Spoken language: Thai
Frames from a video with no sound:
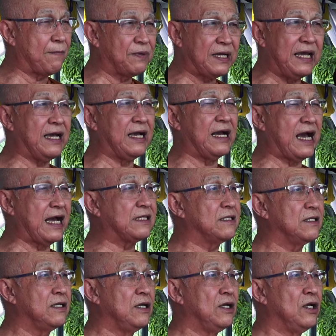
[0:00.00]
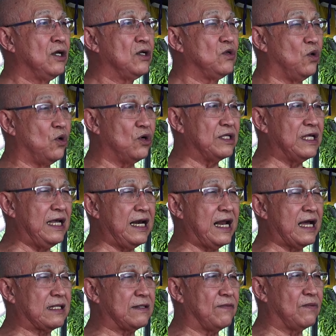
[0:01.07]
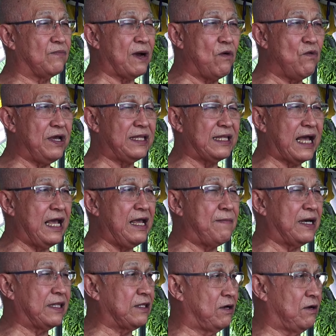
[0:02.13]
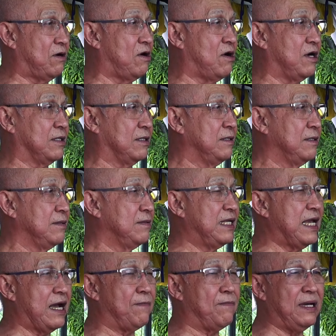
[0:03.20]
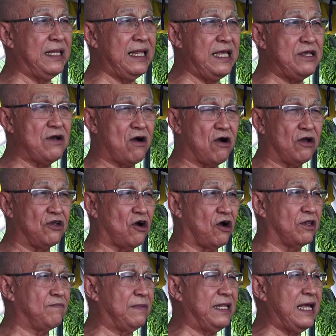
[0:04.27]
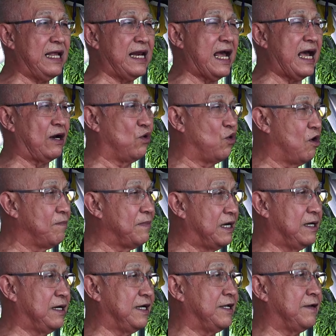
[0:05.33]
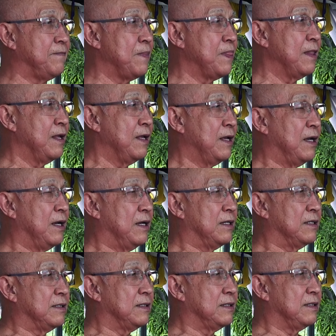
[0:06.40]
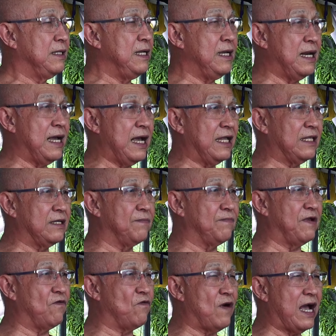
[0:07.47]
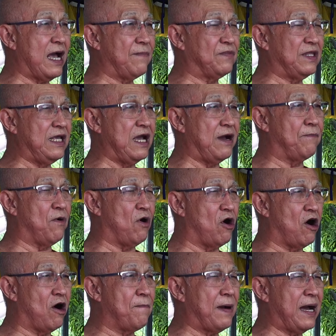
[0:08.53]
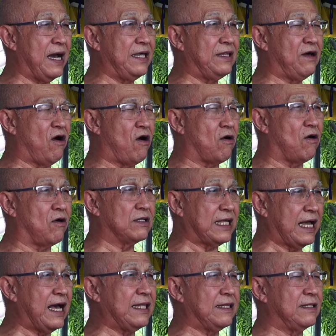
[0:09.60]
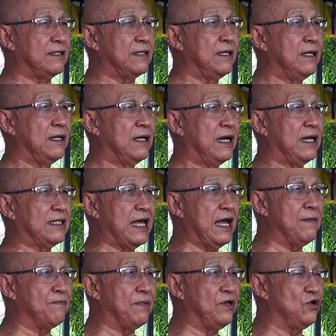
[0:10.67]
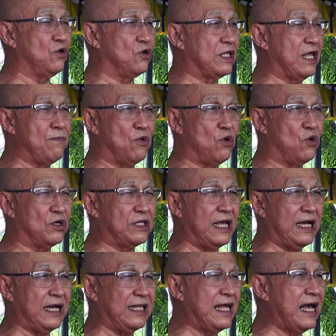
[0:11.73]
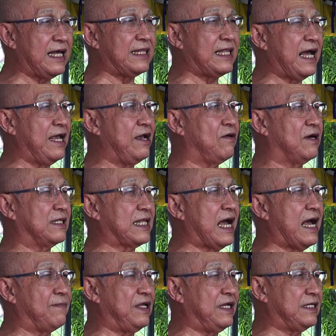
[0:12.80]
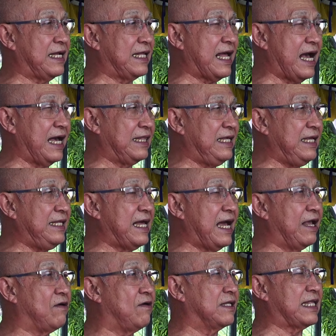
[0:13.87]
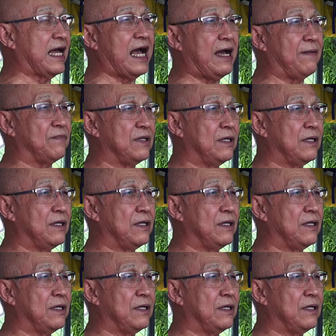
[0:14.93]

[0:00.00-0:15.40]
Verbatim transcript: มเคร่งครัดอยู่ในหลักเหมือนพระวินัยมาตลอดอย่างไม่ได้ย่อหย่อนไม่ได้ละหลวมเลยนี่แหละจึงเป็นความเตรียมพร้อมภายนอกของท่านไอ้ท่านไปอยู่ในหมู่ในคณะใดก็ตามในสถานที่ใดก็ตาม